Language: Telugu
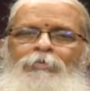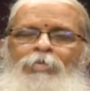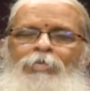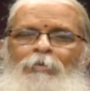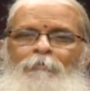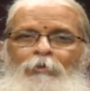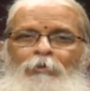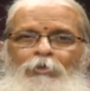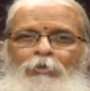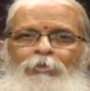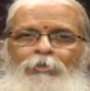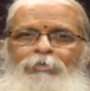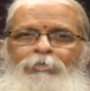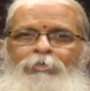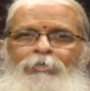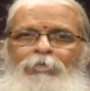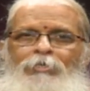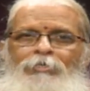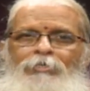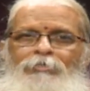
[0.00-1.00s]
తమ
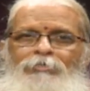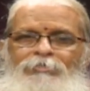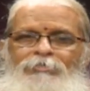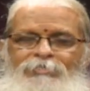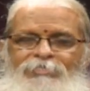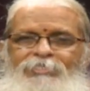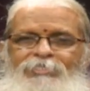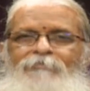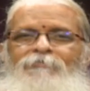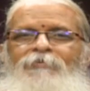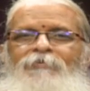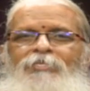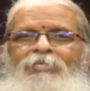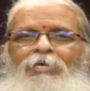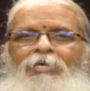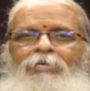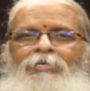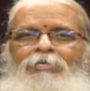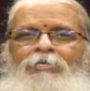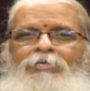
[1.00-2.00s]
యొక్క
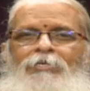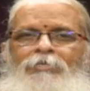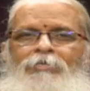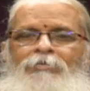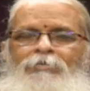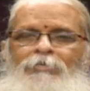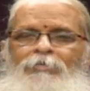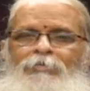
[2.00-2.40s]
జీవితాన్ని